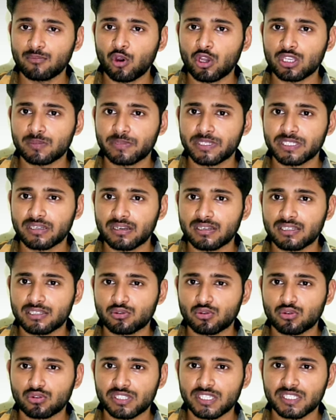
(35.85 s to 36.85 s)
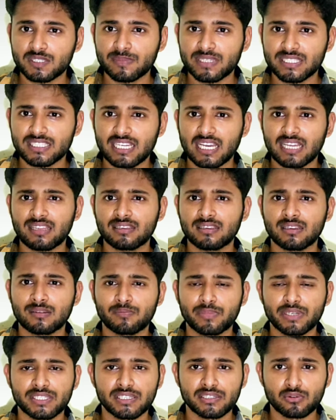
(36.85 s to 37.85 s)
हॉस्पिटल रिसोर्सेज में ज़्यादातर
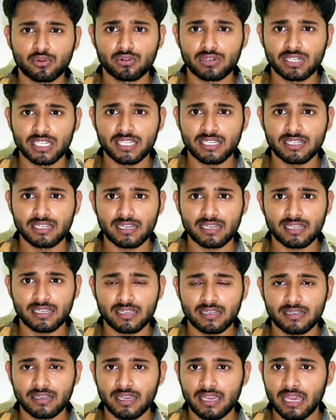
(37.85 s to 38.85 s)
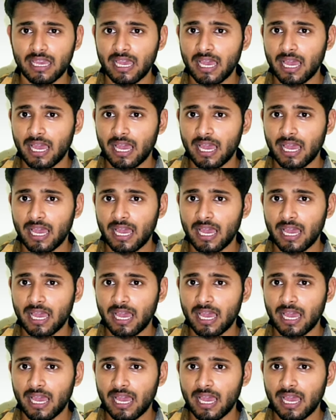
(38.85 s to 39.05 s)
पेशेंट को ठीक करने के लिए